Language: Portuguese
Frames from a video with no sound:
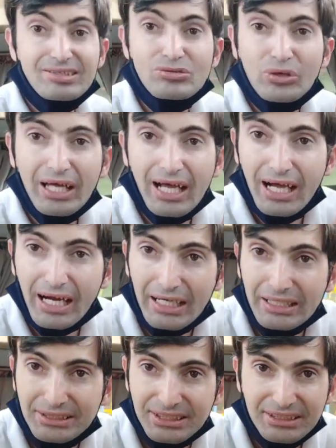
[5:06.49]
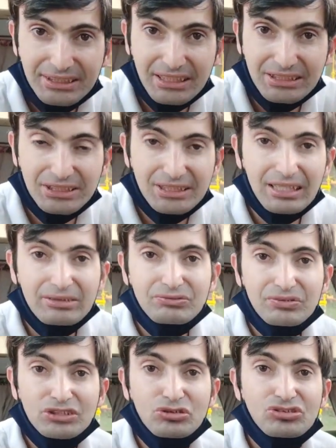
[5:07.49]
Isso é a arte de editar
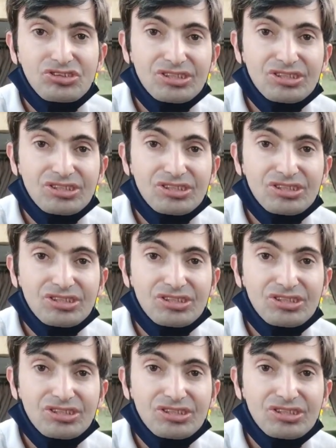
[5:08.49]
vídeos